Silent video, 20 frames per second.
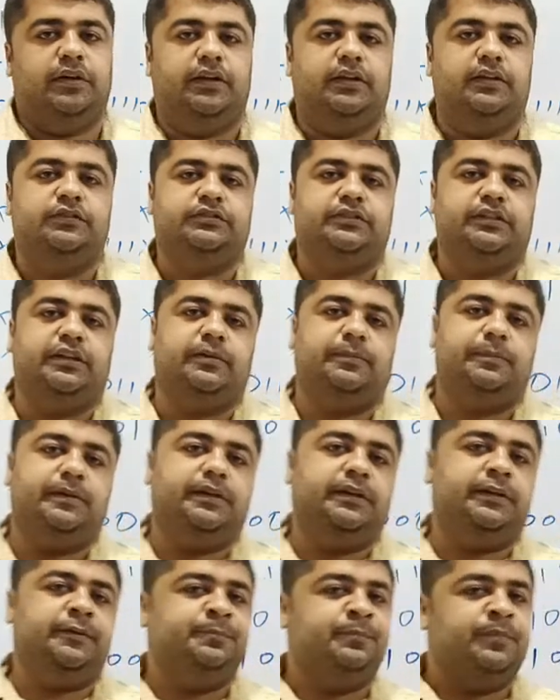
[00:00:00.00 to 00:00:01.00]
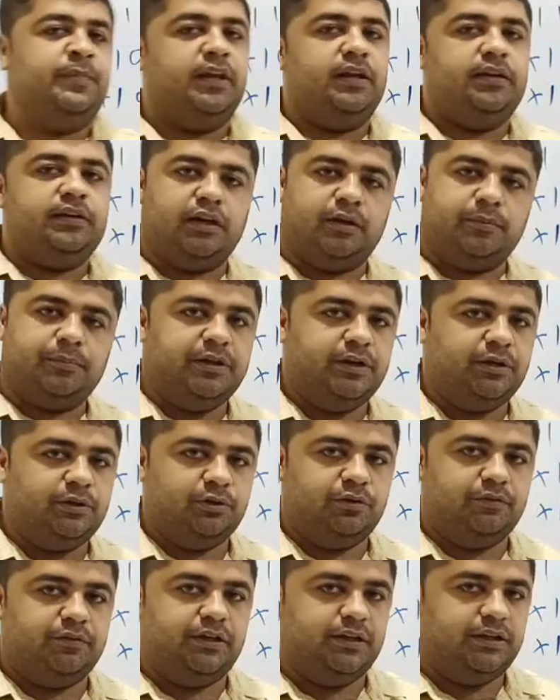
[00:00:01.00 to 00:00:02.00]
फाइनल स्टेट पे टर्मिनेट
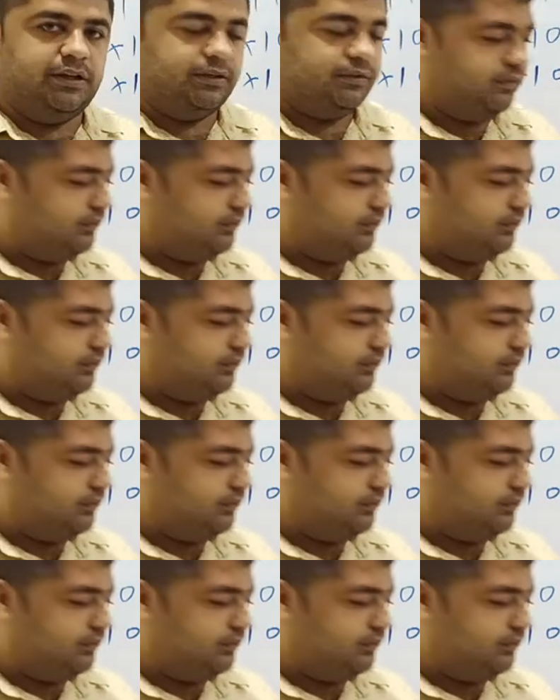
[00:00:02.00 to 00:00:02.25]
होने वाली है तो